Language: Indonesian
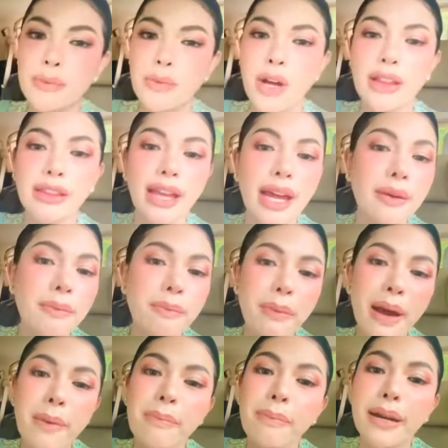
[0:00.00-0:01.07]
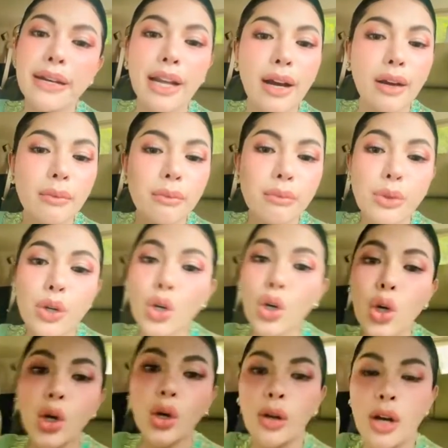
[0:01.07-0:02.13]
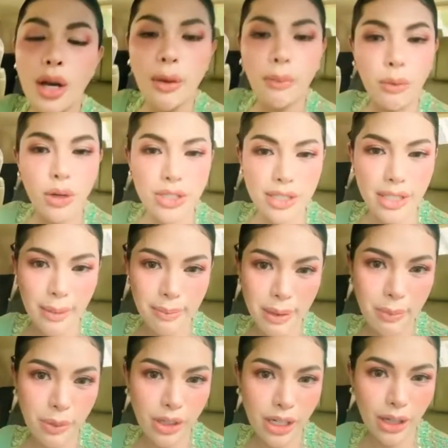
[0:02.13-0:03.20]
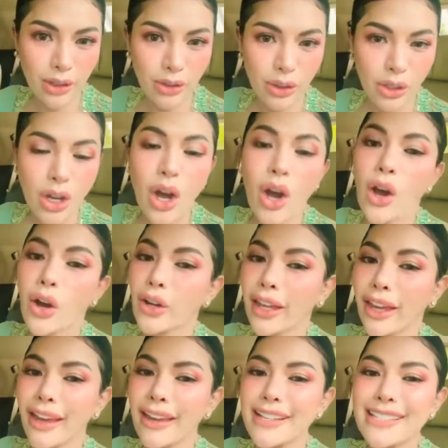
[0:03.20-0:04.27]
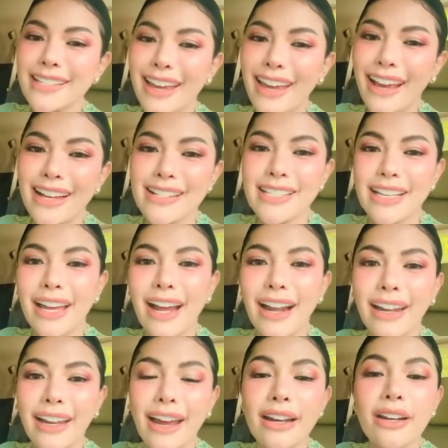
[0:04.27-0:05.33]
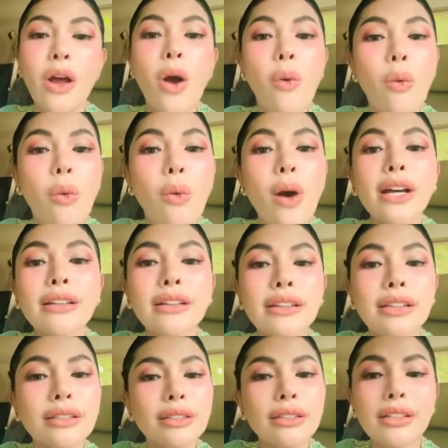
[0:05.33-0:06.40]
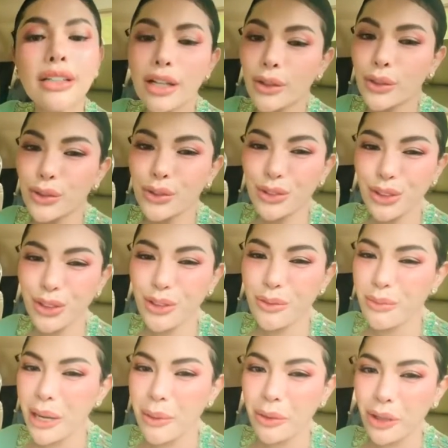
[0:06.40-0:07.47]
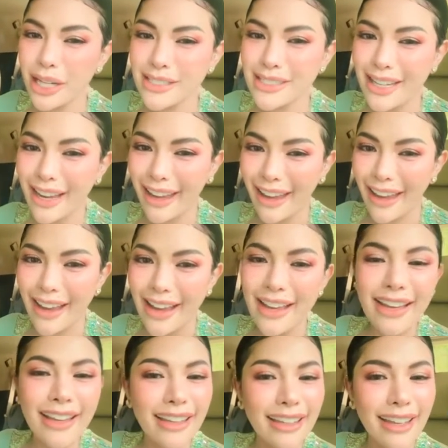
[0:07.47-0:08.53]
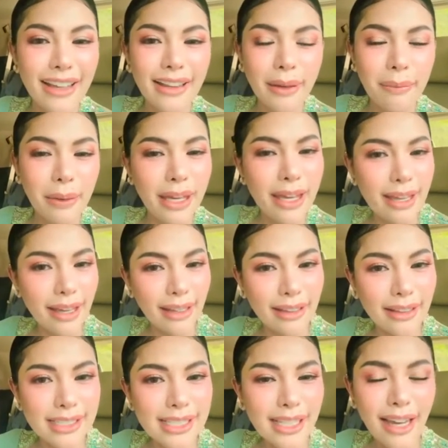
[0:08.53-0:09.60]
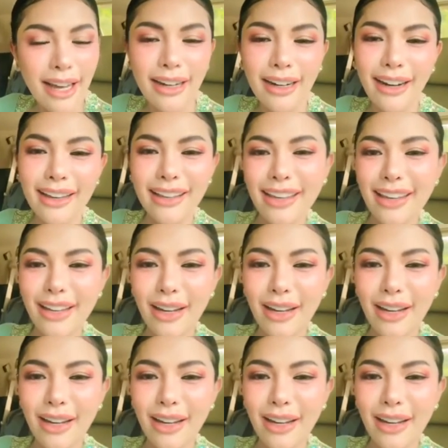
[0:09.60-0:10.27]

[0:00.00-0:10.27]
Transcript: aja yang banyak deh kalau perlu semuanya laporin gue nggak ngaruh lah kan ada video aslinya gue punya fullnya santai lah kan kalau dilihat dari fullnya